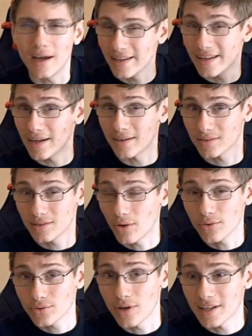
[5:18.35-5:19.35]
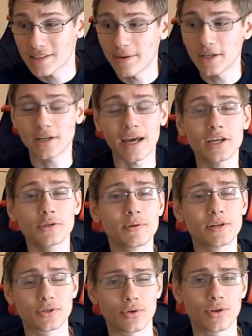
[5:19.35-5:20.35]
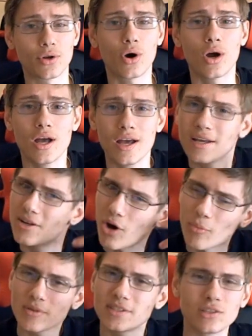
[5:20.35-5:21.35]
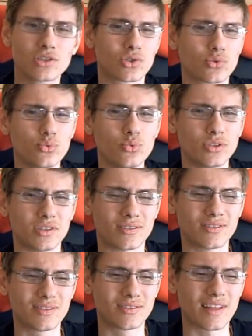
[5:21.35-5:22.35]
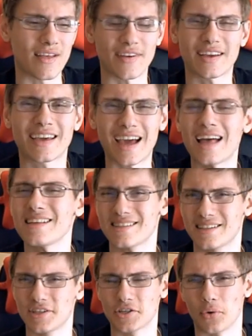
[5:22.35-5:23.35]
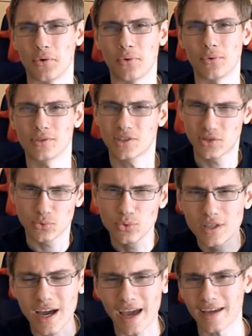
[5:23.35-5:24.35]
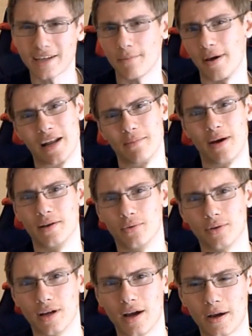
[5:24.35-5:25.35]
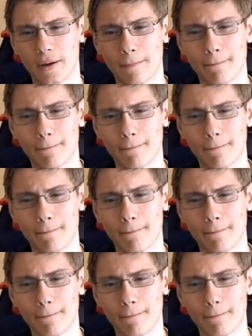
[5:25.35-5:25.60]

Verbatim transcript: je nach, also nach zwei, drei Spielstunden noch, noch ein bisschen zu einfach krass, die Steuerung. Zu direkt, meiner Meinung nach.